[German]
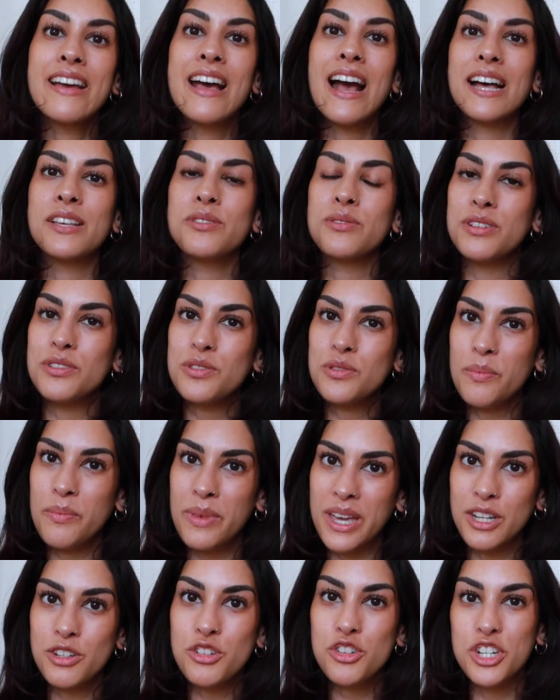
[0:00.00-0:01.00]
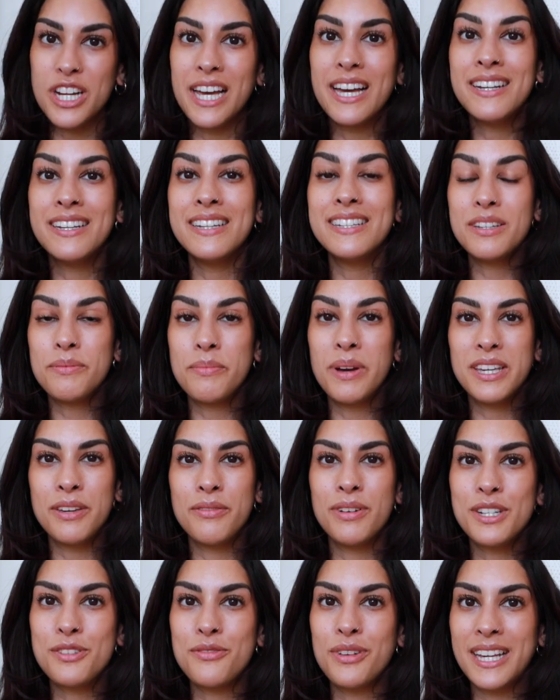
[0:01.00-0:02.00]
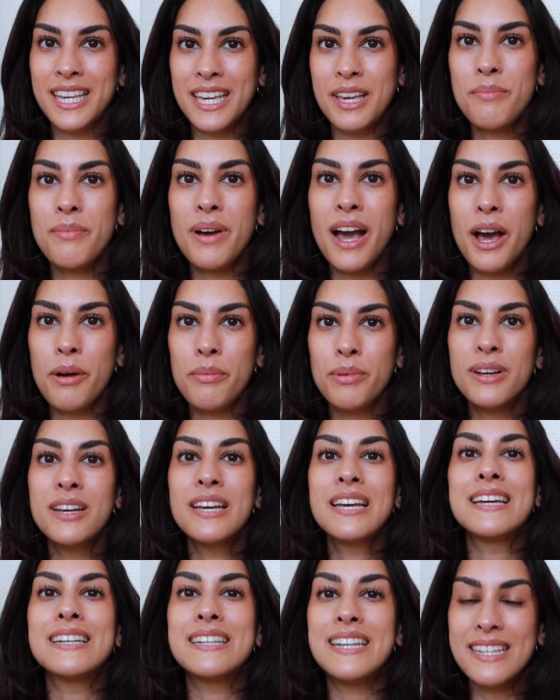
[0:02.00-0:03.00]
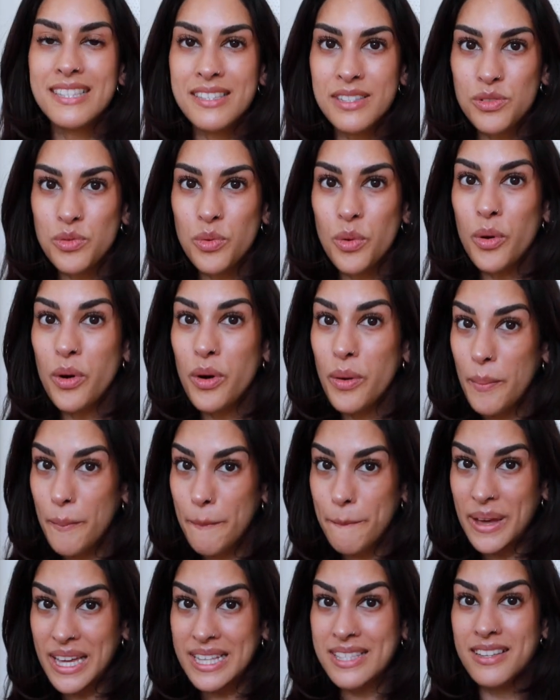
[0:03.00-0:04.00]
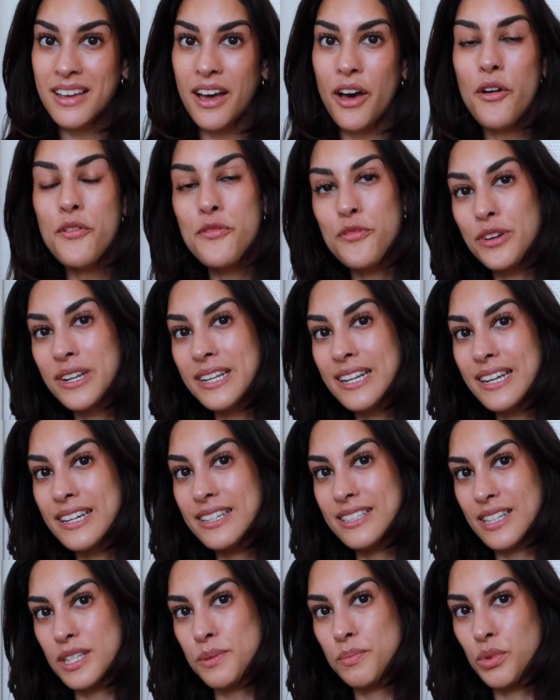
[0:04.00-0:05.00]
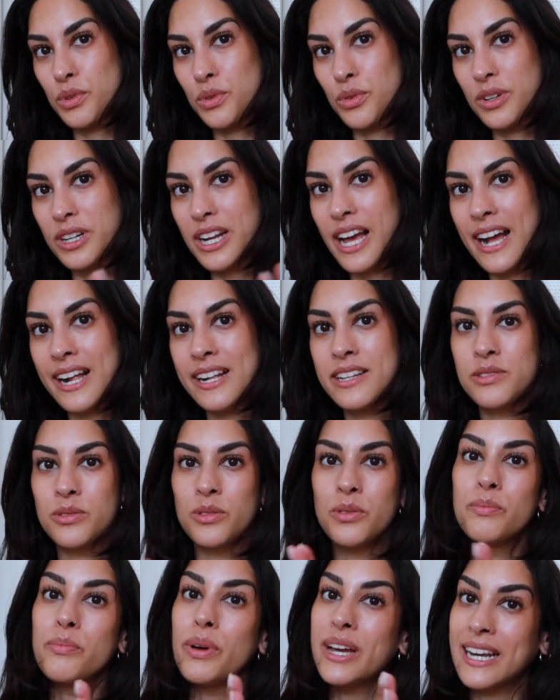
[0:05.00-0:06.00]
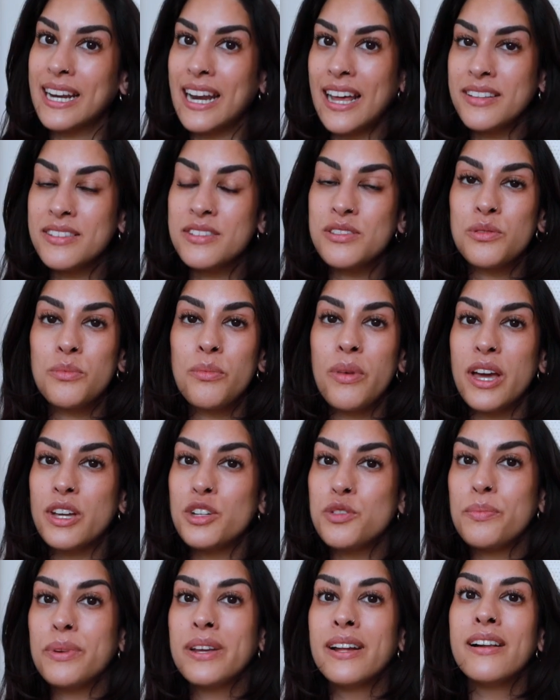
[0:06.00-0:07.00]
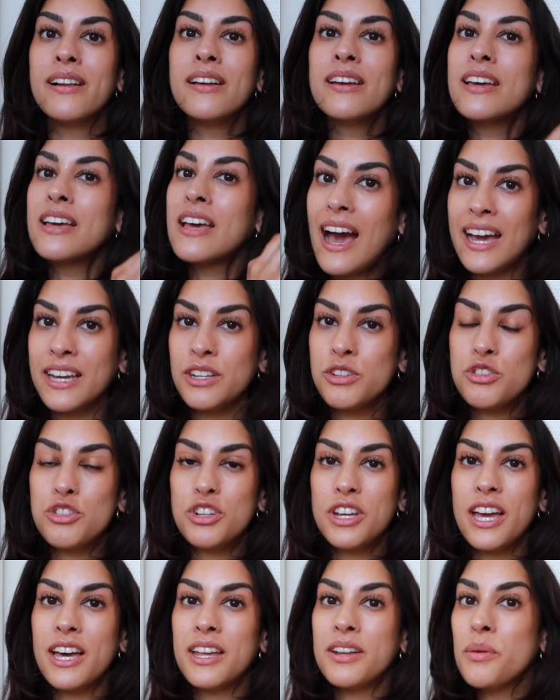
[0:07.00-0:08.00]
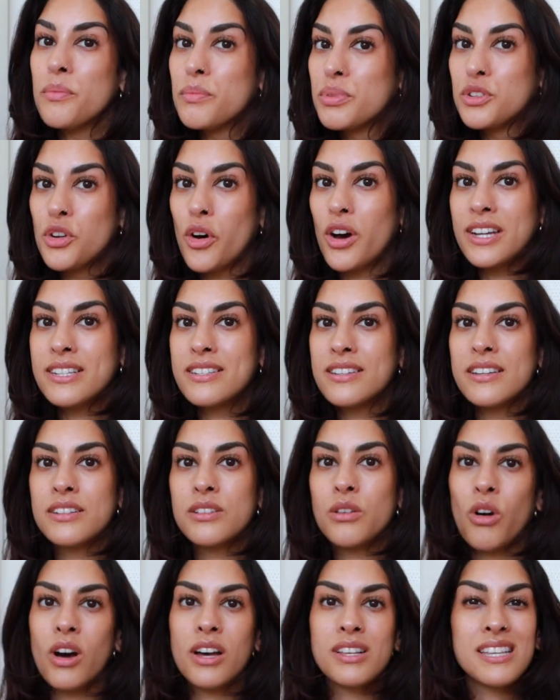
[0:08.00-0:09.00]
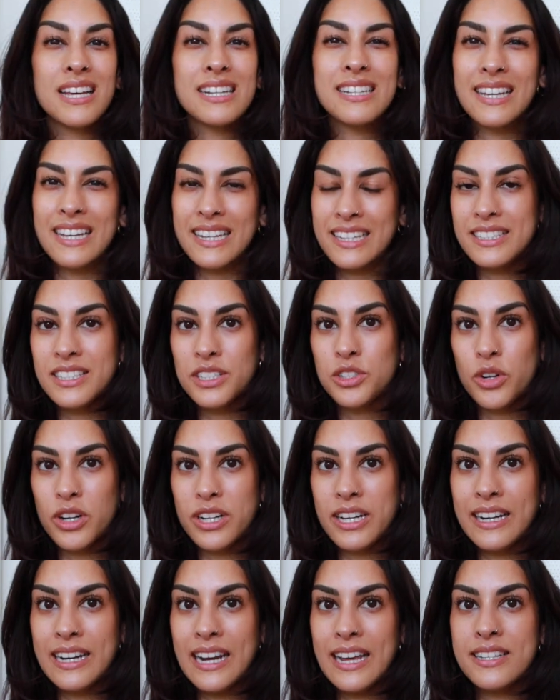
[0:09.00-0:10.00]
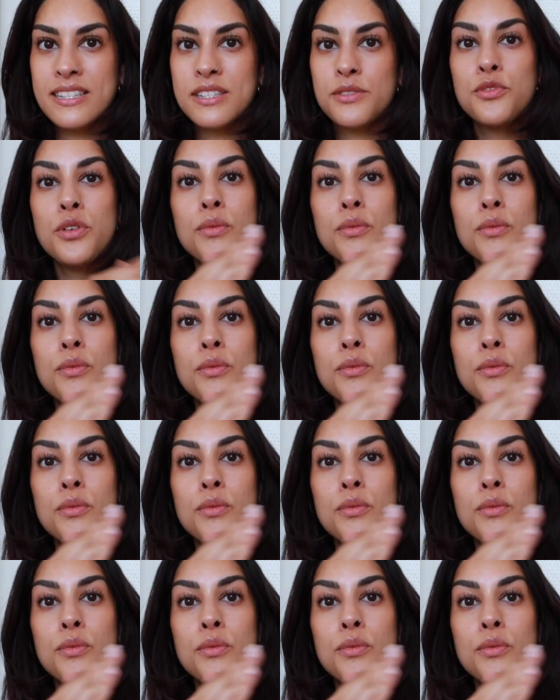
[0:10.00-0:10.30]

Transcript: Also desto mehr Sterne ich immer jeweils vergeben habe, desto besser finde ich das Produkt. Also bei Glanz zum Beispiel, ein Stern bedeutet, oh, es hat richtig doll geglänzt.